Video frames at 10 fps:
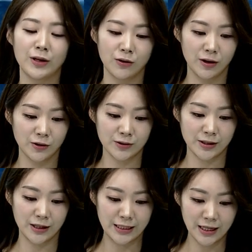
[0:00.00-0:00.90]
이런
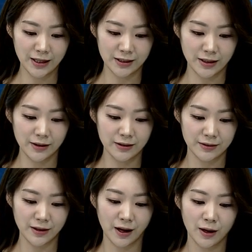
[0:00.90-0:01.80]
것에 대한 이야기를
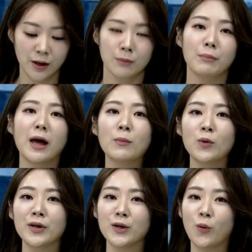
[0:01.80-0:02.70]
했는데
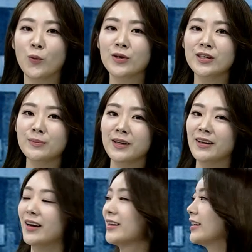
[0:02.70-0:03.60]
메모리 공급에
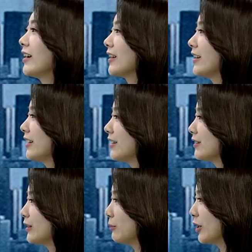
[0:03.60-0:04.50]
대한
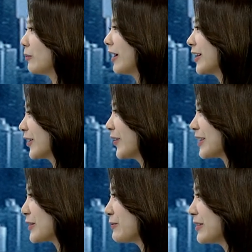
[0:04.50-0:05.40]
이야기를 한번 해봐야 될 것
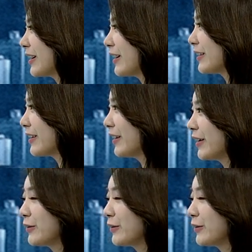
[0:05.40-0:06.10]
같습니다. 네. 네,